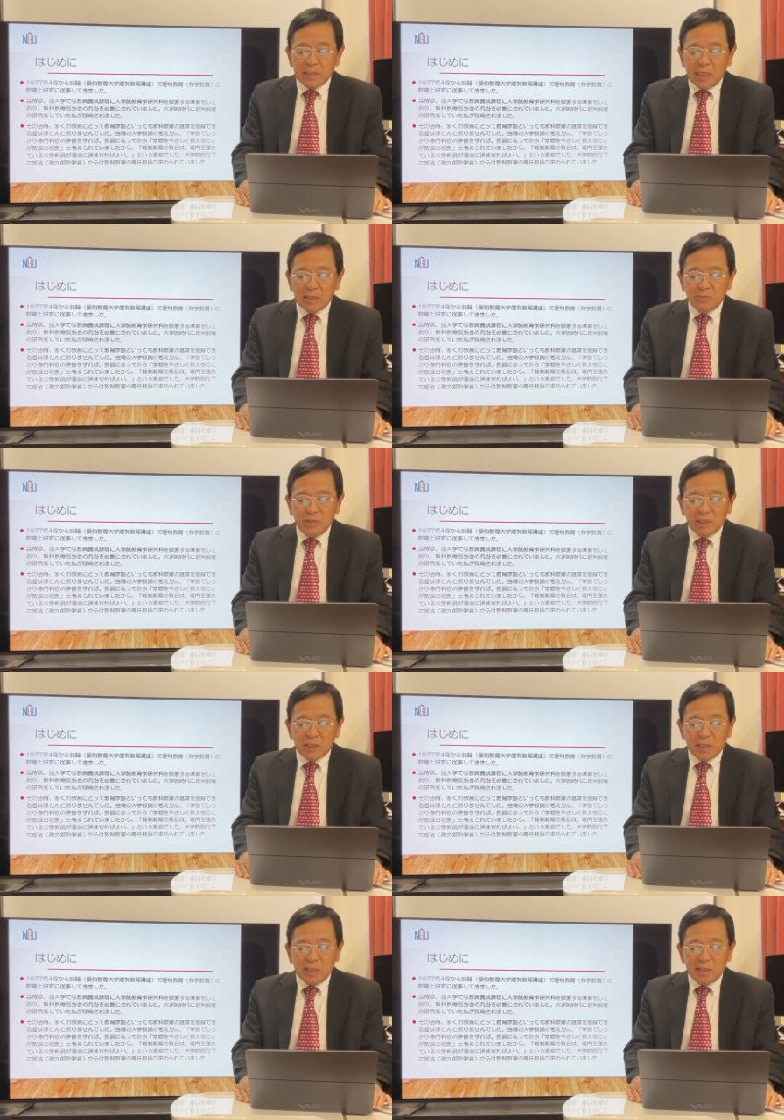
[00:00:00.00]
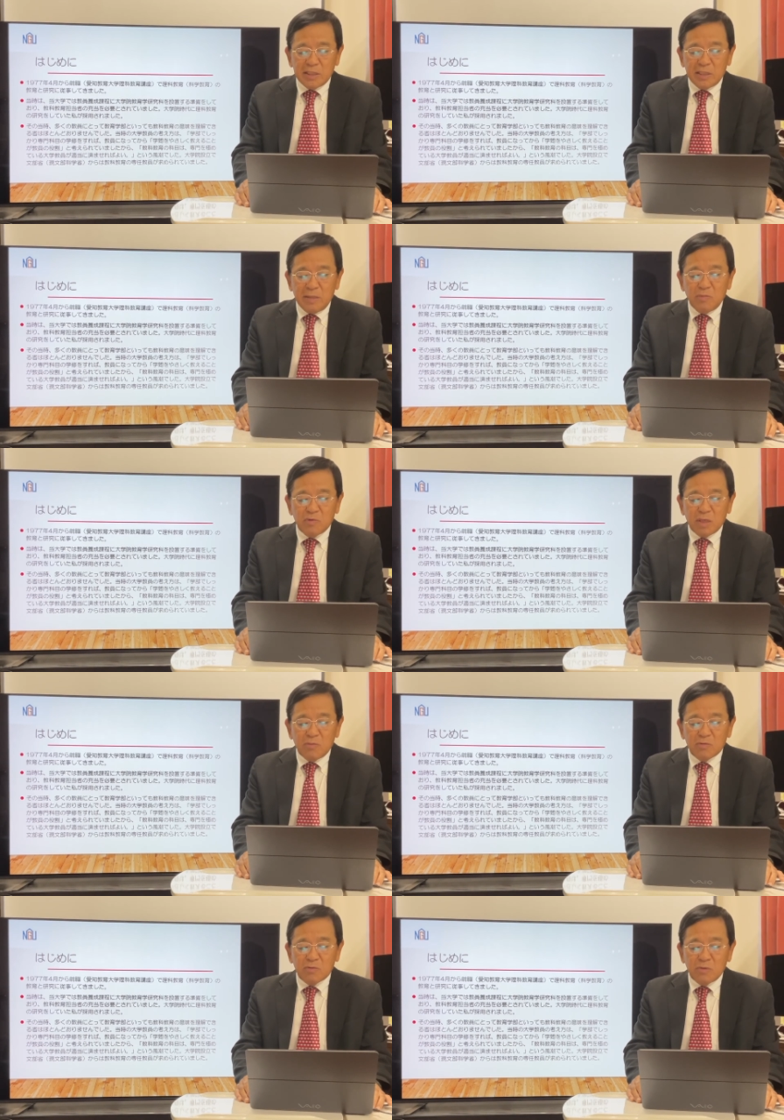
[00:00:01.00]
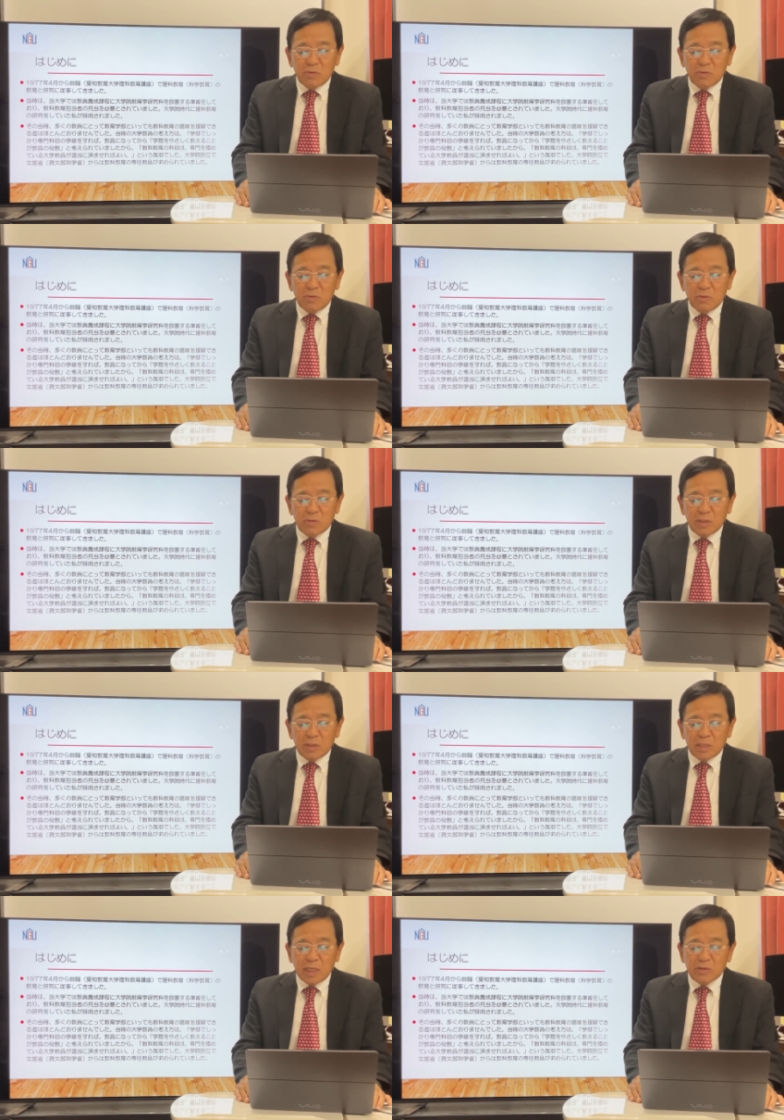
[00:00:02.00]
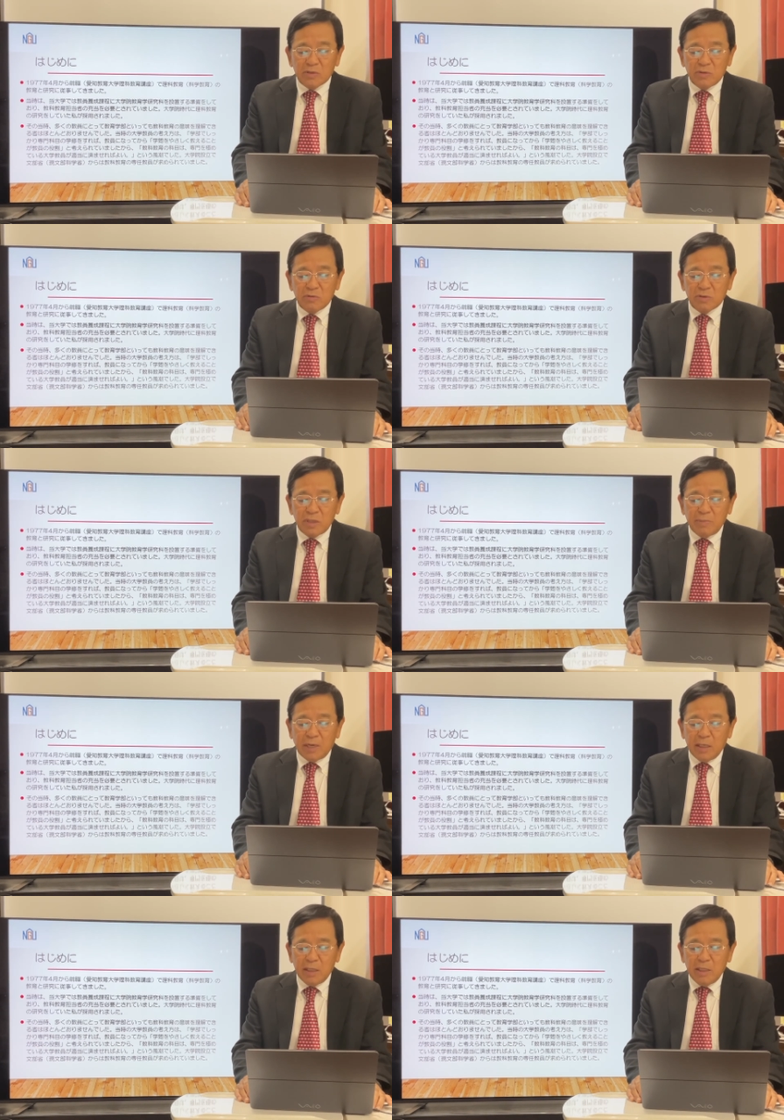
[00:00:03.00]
学部でしっかり専門科目の学習をすれば